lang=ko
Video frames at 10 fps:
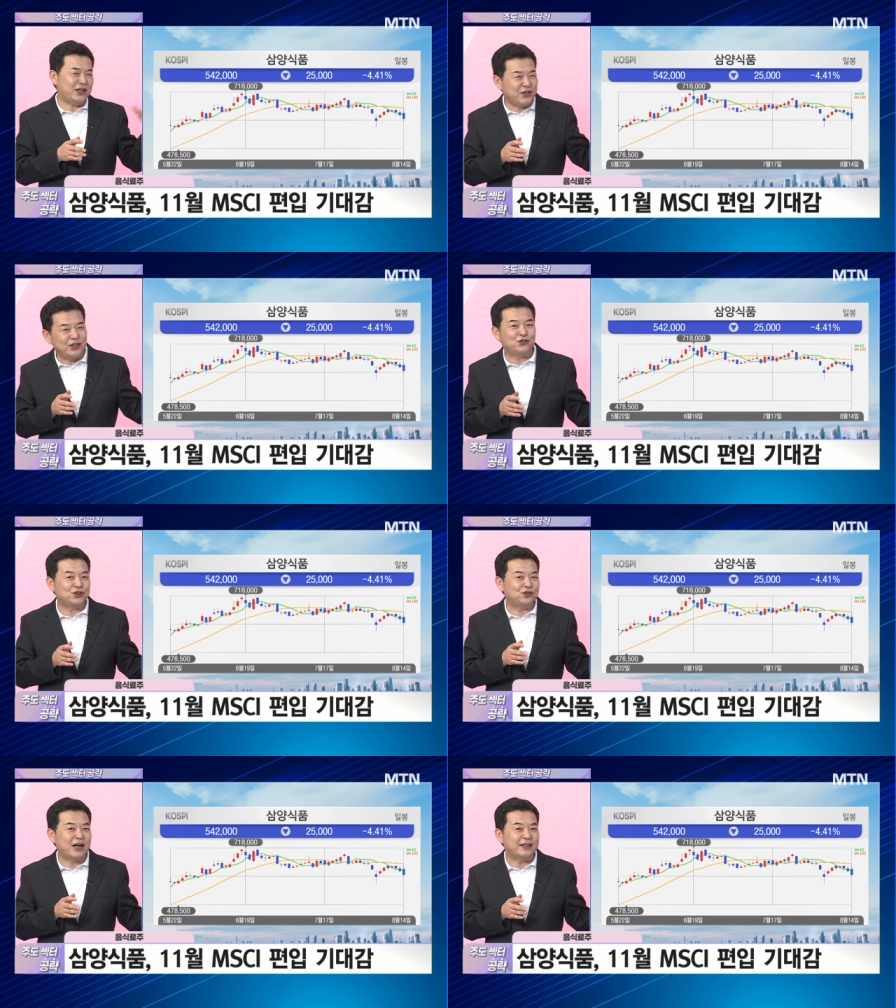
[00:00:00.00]
예전에
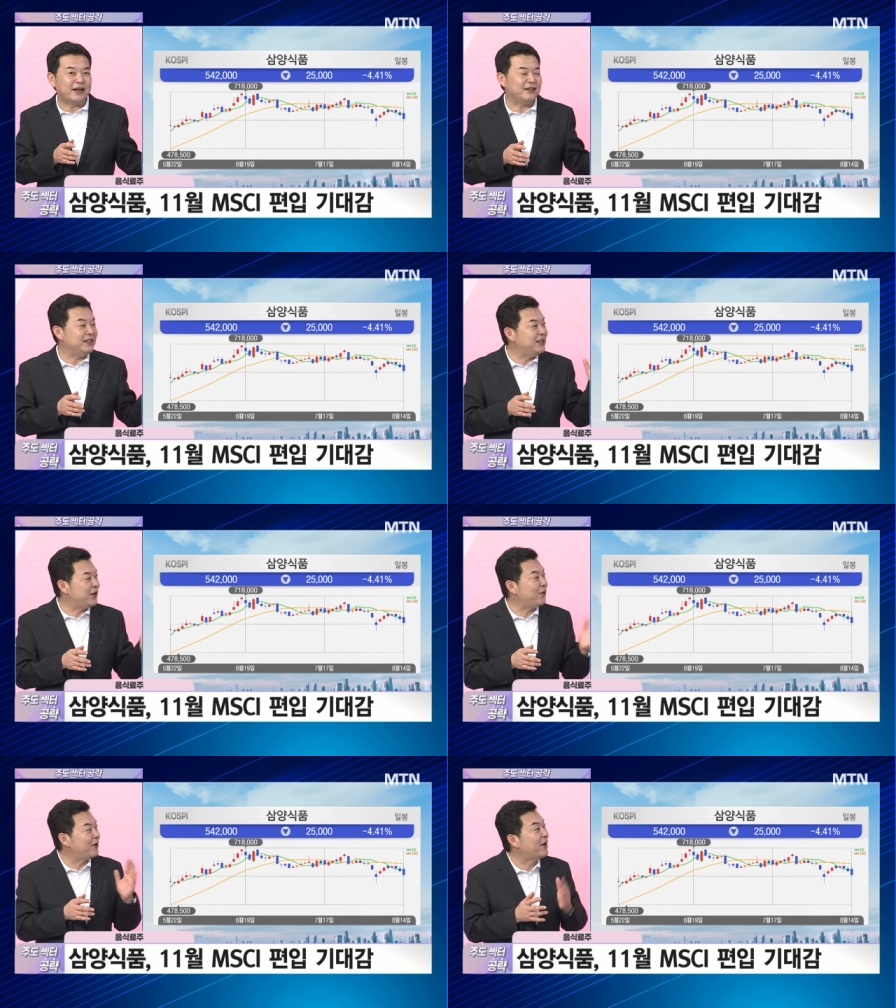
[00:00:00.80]
주식 투자할 때는 이
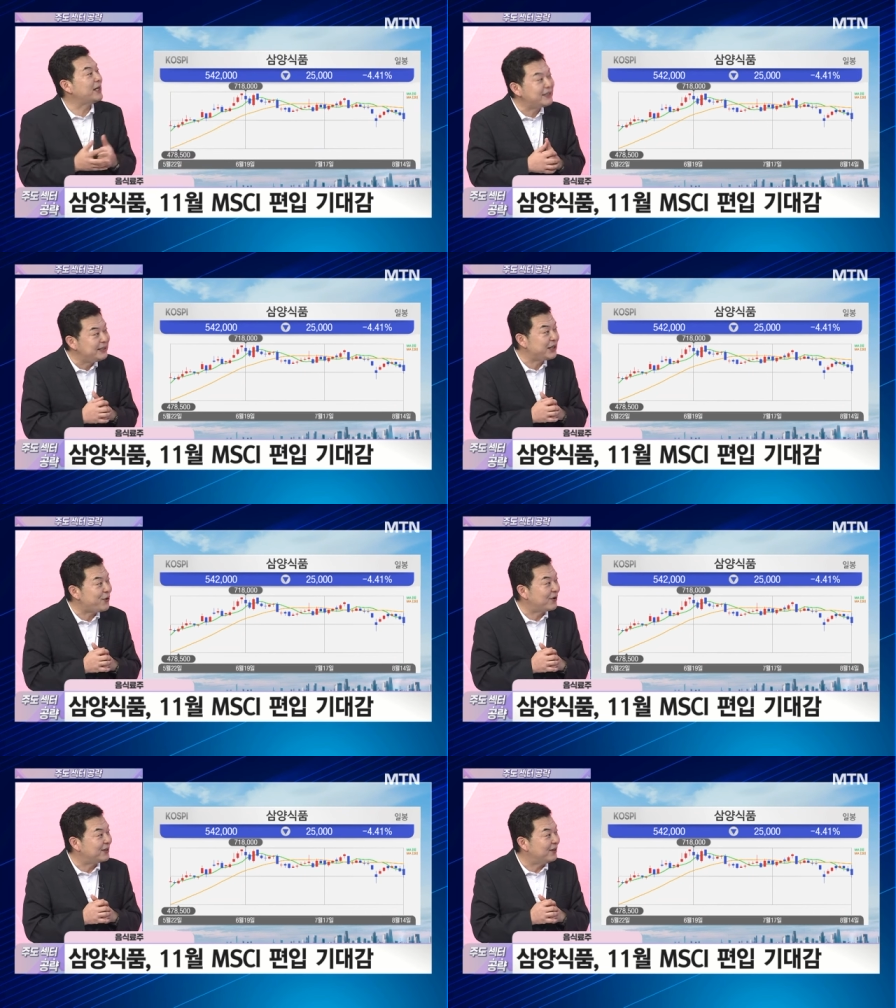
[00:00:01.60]
재료가 굉장히 큰
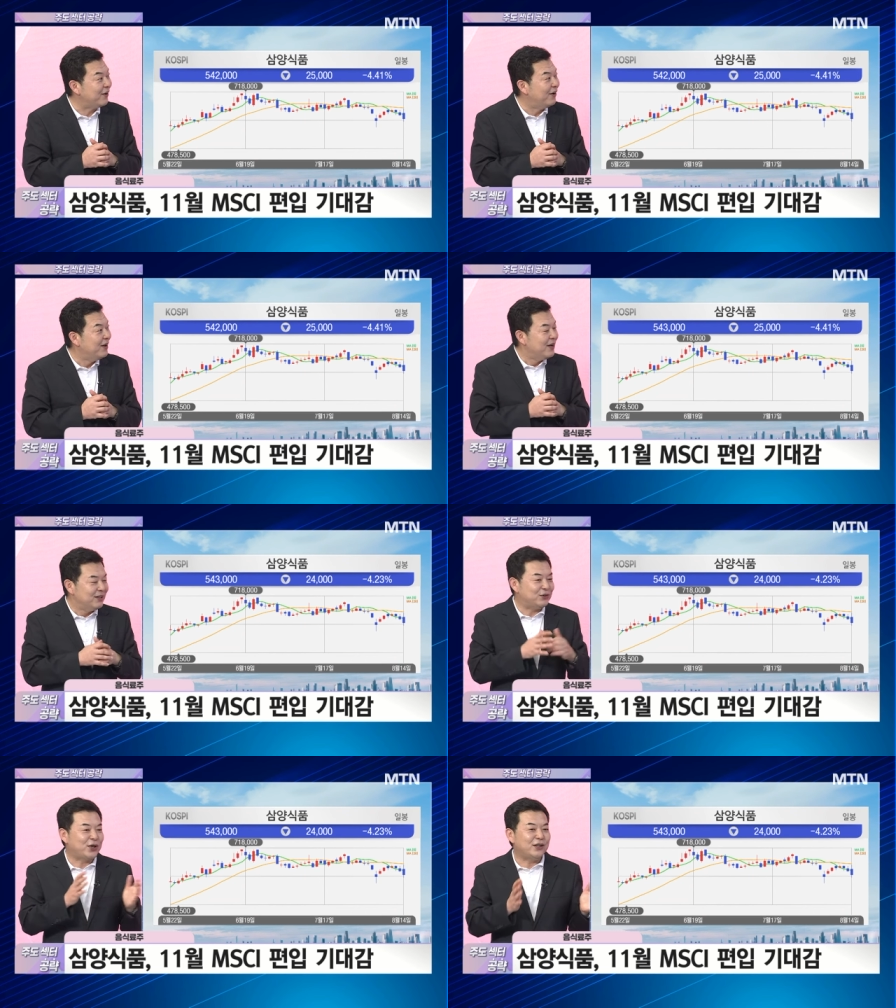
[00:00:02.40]
재료였거든요. 맞아요. 네.
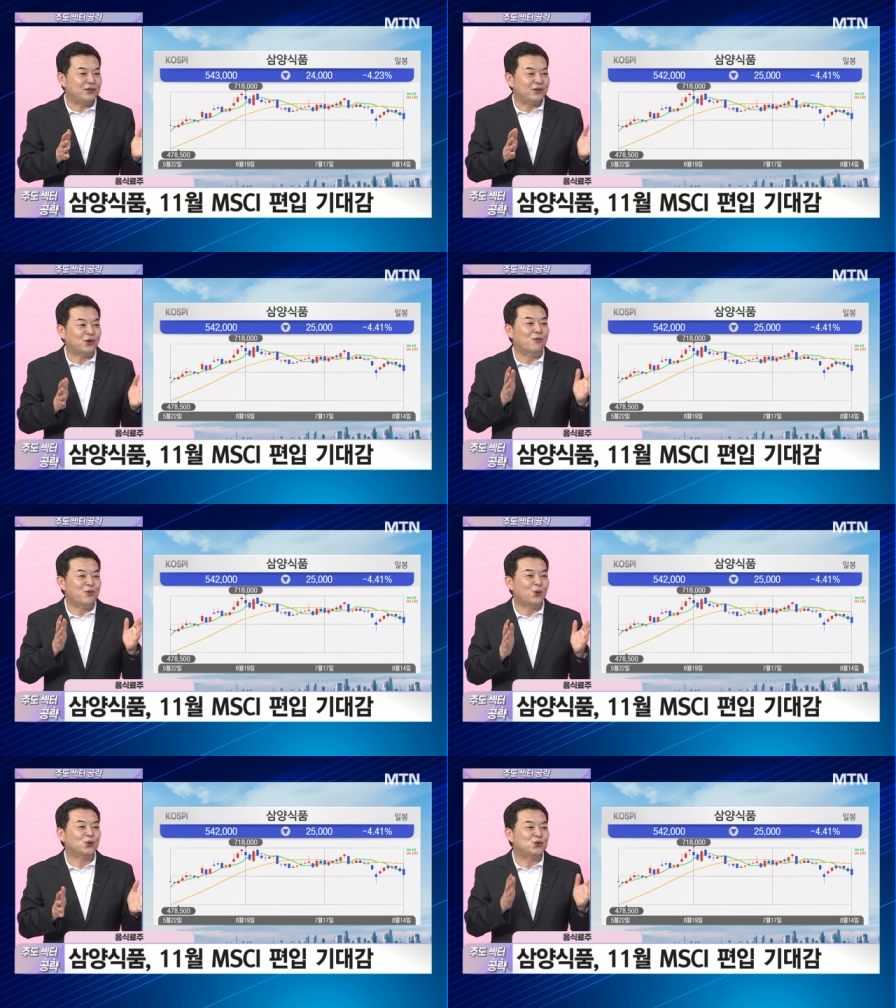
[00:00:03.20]
근데 최근 들어
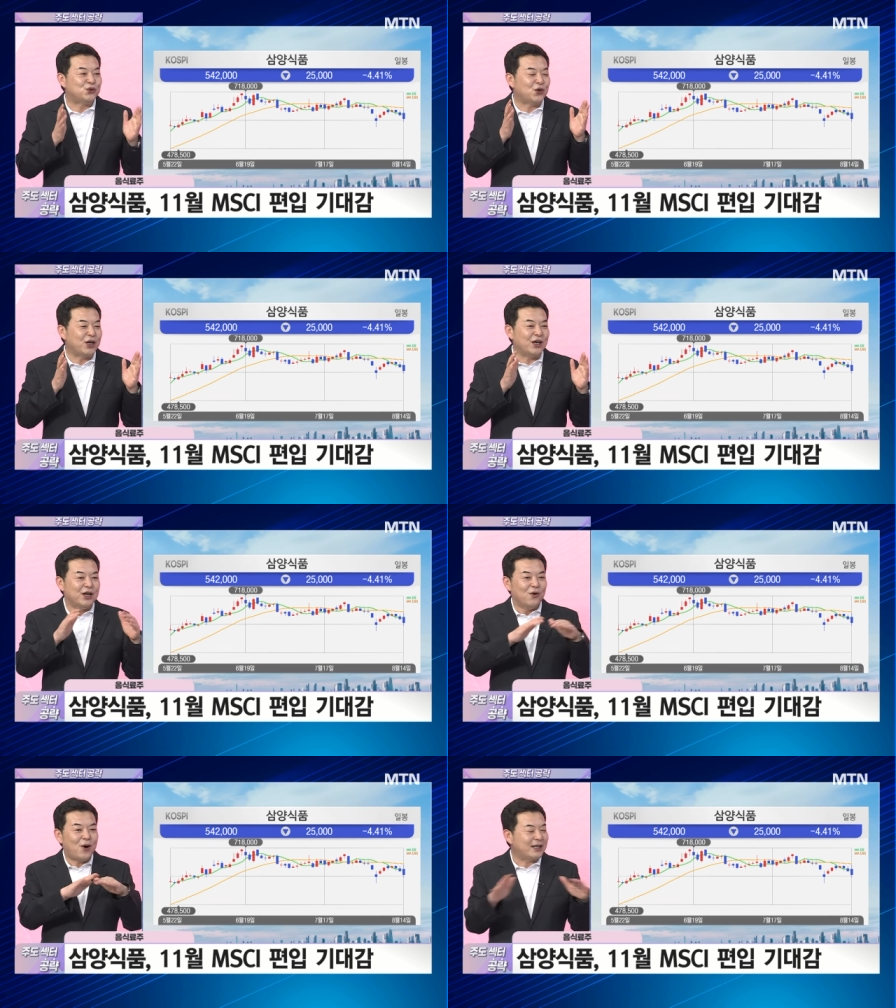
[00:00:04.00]
정보 노출성이
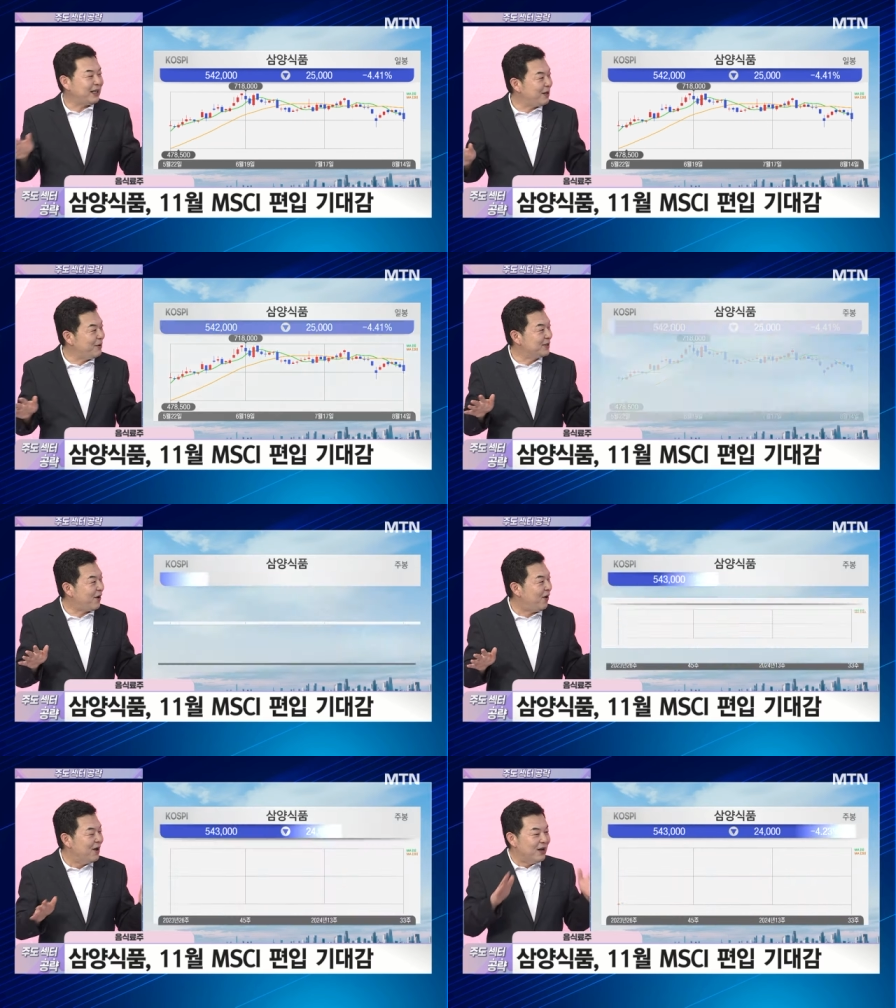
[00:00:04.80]

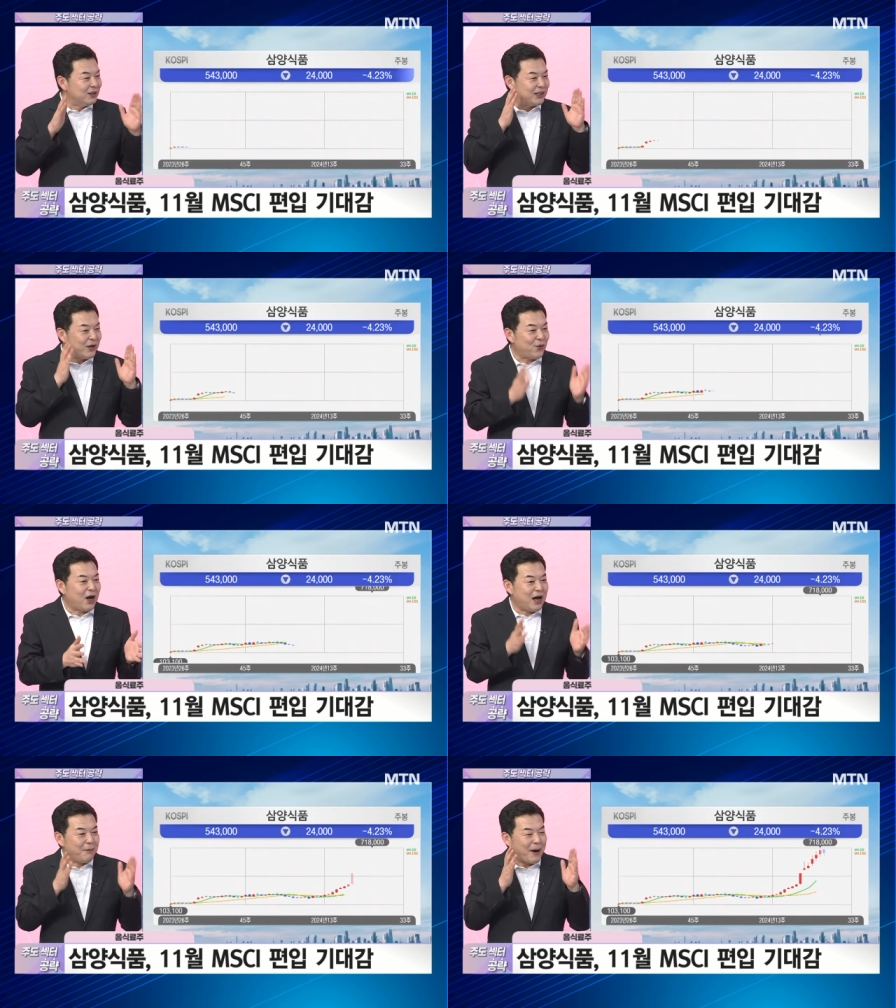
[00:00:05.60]
확대되면서 음.
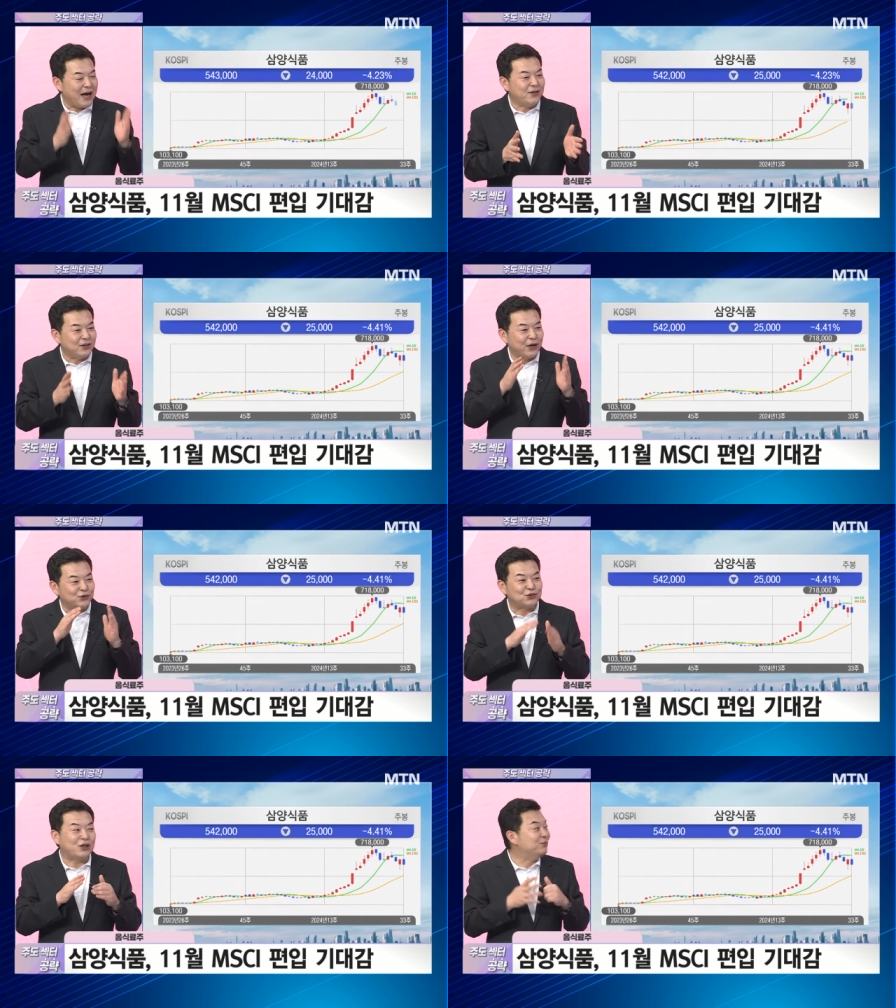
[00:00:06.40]
재료가
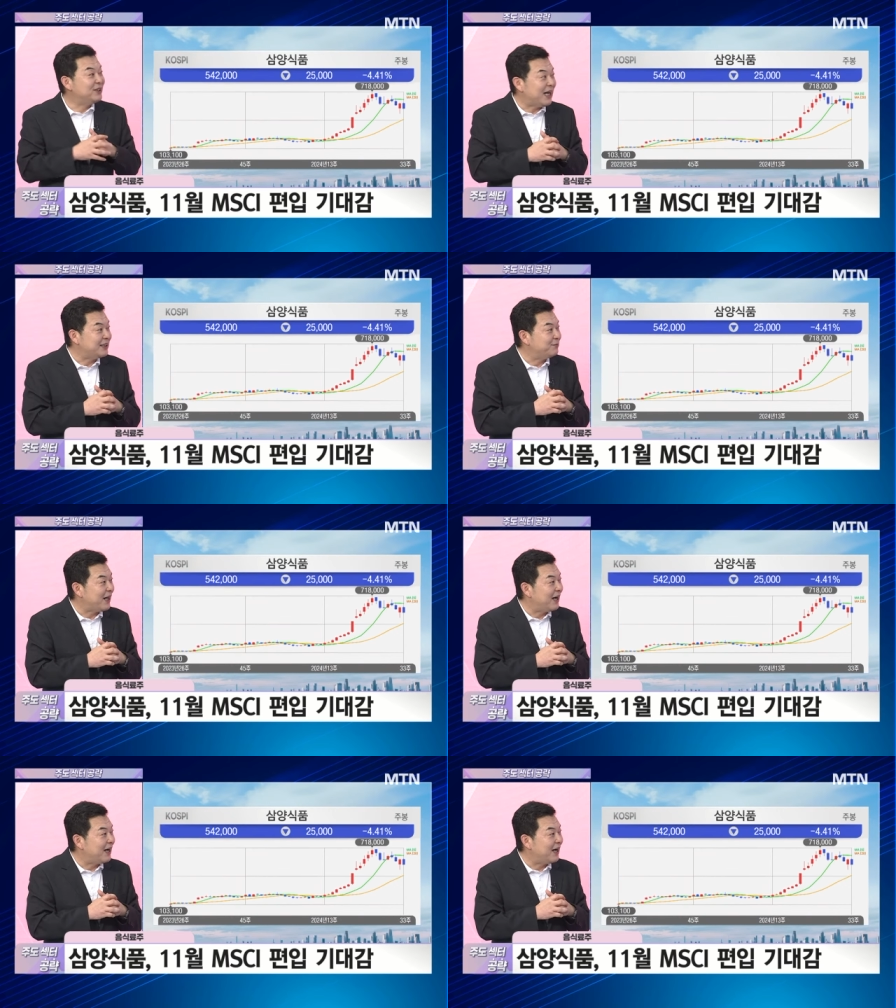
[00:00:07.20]
반영되고 주가는 움직이지 않습니다.